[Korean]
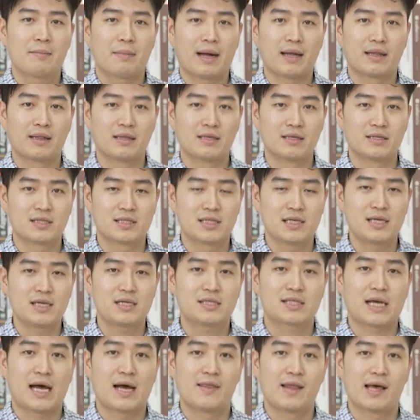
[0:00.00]

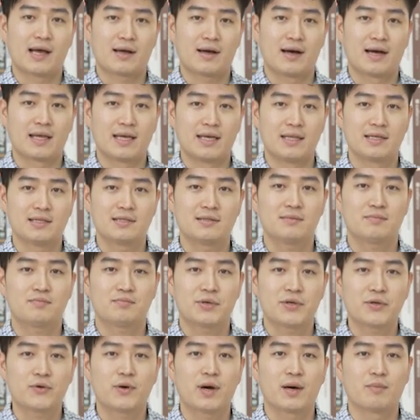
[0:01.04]
반드시 잔액 확인은
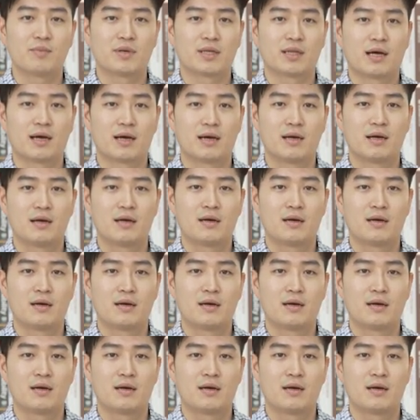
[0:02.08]
필요합니다.